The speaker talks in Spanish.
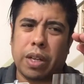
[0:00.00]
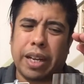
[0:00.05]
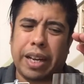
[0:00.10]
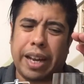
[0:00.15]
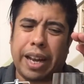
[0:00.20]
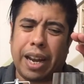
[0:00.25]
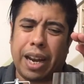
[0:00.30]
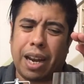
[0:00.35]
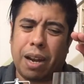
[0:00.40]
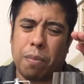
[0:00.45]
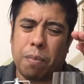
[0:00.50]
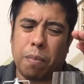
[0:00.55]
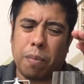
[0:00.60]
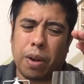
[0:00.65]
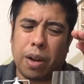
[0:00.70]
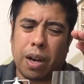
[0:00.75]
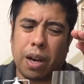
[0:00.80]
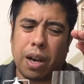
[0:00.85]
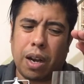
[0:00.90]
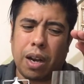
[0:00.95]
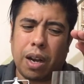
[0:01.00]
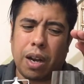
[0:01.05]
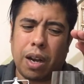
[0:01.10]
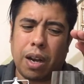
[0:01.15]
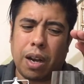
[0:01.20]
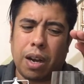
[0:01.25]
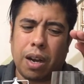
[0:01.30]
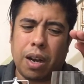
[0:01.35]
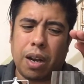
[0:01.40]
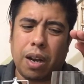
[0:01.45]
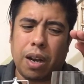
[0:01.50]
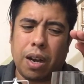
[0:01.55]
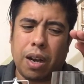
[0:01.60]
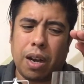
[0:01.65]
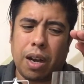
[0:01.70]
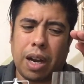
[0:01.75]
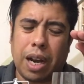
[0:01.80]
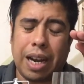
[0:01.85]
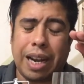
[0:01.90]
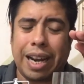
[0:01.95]
que
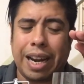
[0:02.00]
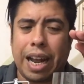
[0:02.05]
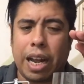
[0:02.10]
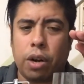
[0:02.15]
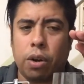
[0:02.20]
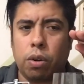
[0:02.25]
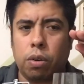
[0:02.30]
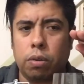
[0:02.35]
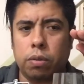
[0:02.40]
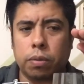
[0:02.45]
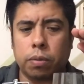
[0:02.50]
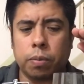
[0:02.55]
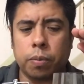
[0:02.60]
el, grano